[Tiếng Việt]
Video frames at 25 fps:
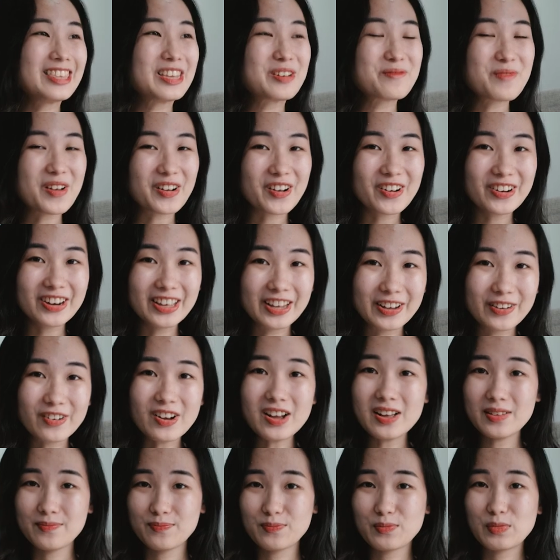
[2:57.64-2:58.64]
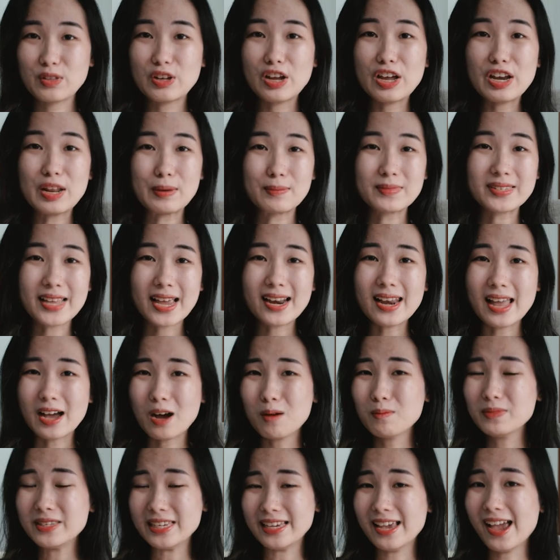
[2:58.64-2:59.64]
Nhưng mà có điều á, cái điểm sáng là
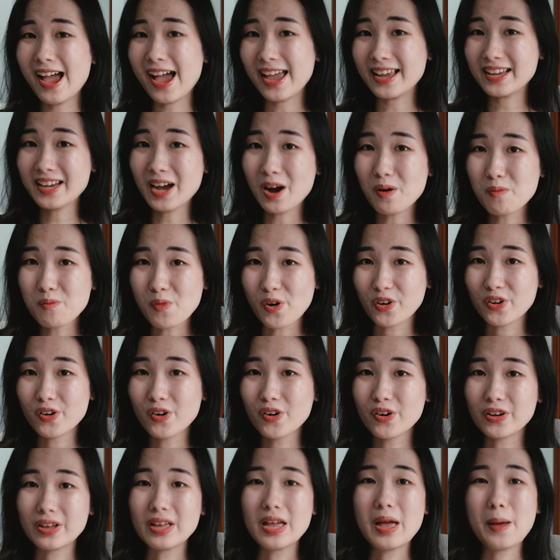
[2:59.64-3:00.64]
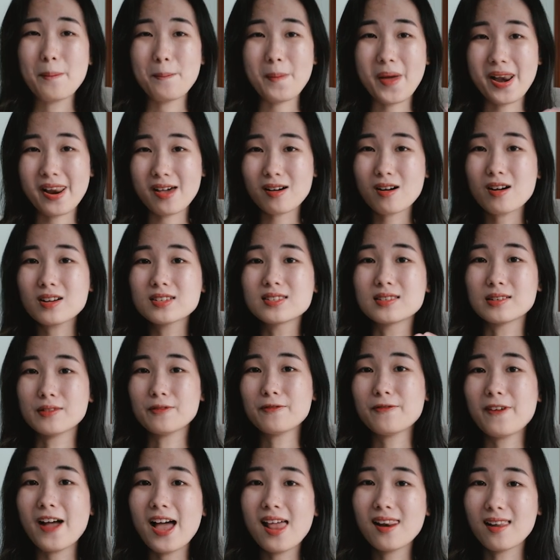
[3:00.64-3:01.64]
không chỉ hài không mọi người, mà nó có
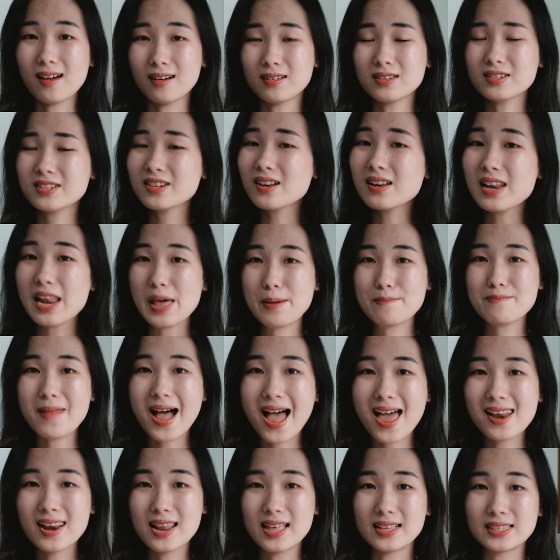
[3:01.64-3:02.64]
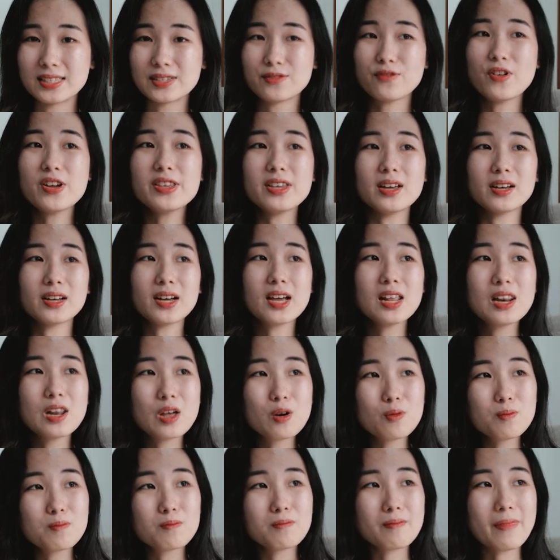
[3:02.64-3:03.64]
sự pha lẫn rất là balance với những cái
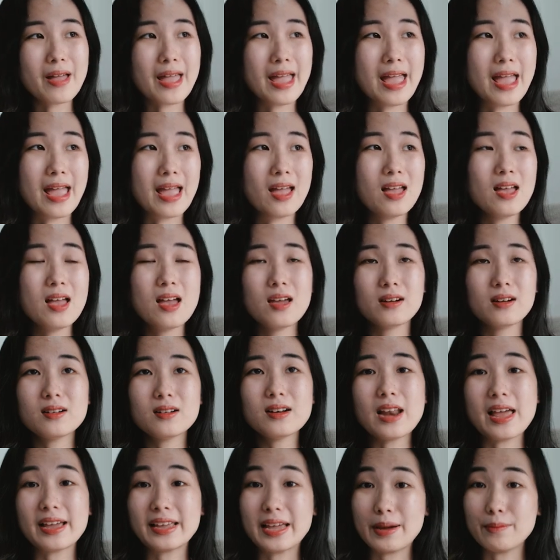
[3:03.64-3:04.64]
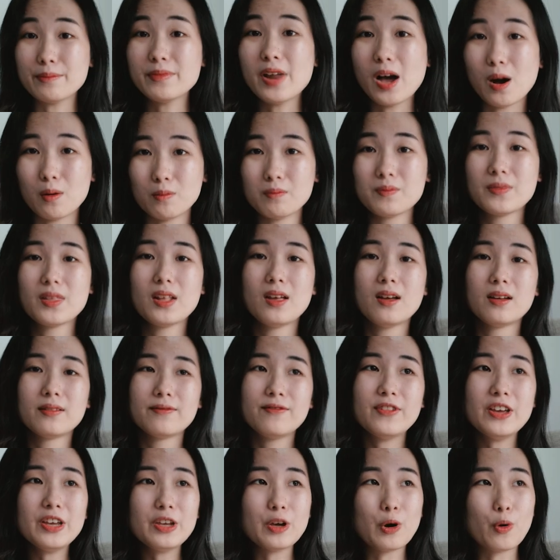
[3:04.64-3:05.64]
lúc mà rất là cảm động.
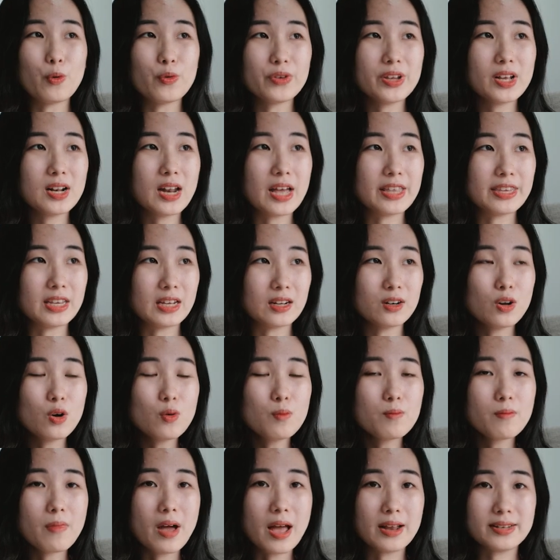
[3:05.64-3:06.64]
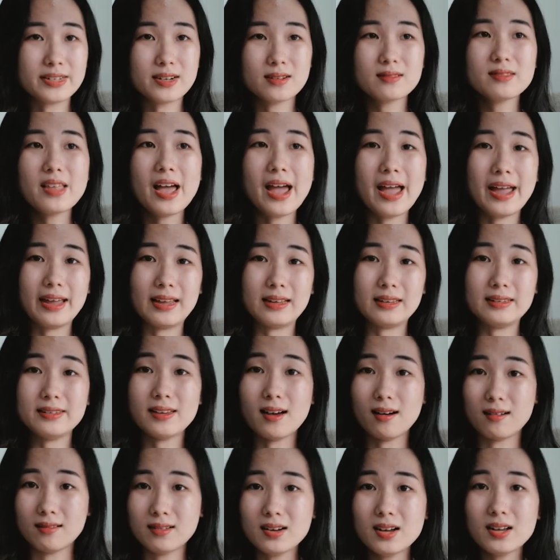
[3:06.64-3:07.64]
Ví dụ như là những lúc mà Trấn Thành
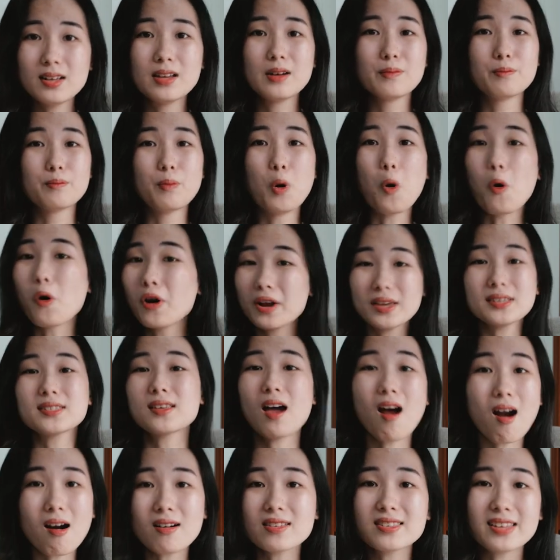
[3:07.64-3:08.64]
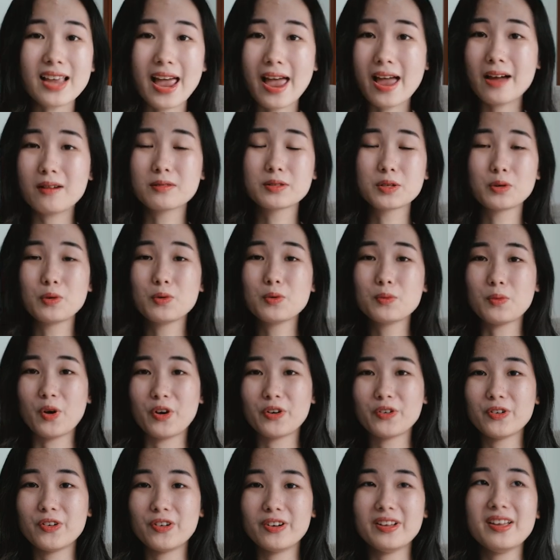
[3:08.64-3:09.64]
giận á, pour his heart out luôn
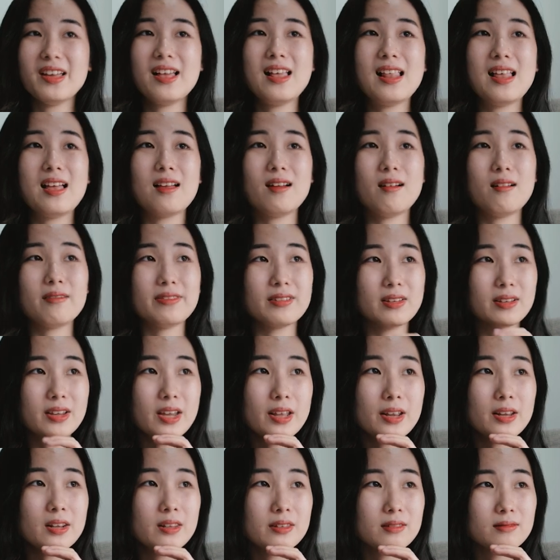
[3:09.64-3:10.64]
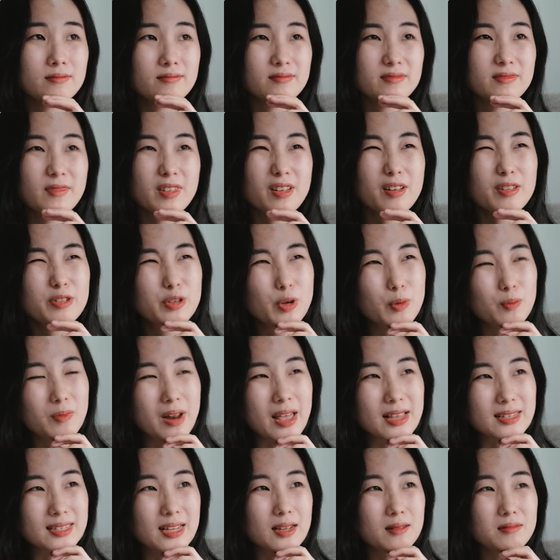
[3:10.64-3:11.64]
mọi người. À, những cái nói
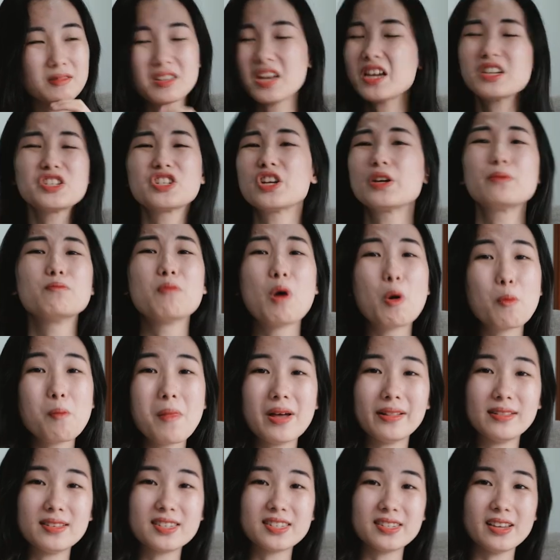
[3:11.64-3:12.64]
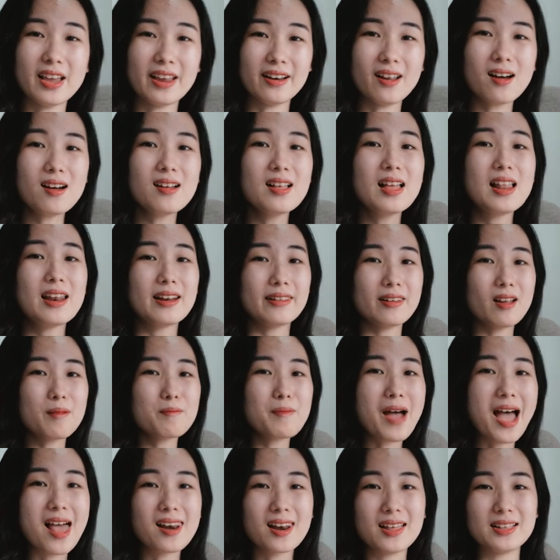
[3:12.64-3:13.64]
chung là sao touching moments vậy đó, nó
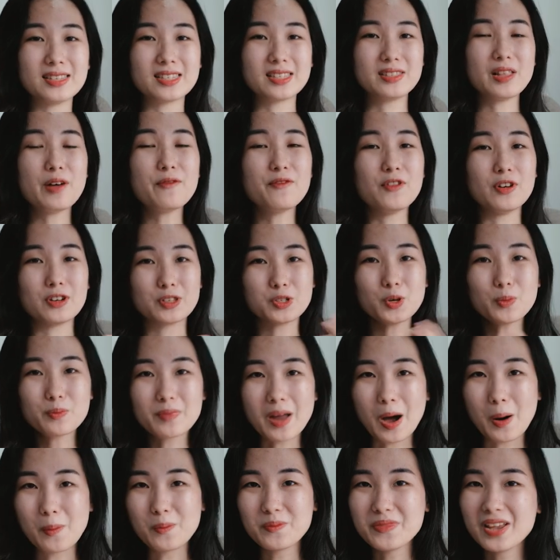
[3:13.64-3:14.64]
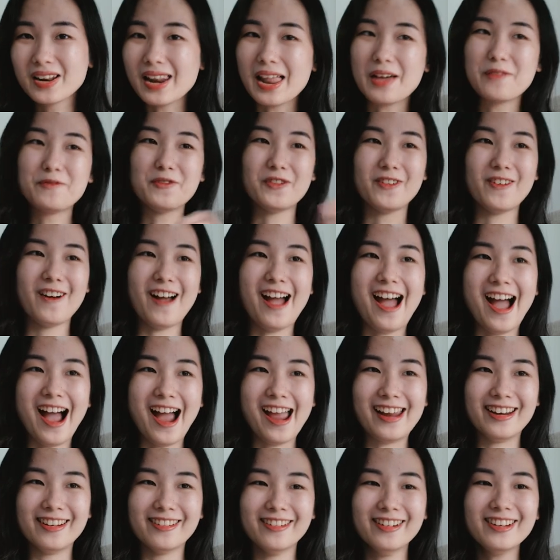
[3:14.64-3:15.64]
balance, nó vừa xúc động nhưng lại vừa
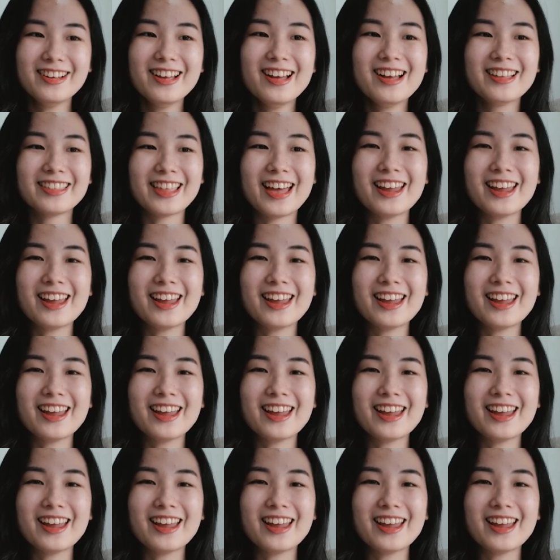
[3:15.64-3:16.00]
hài nữa.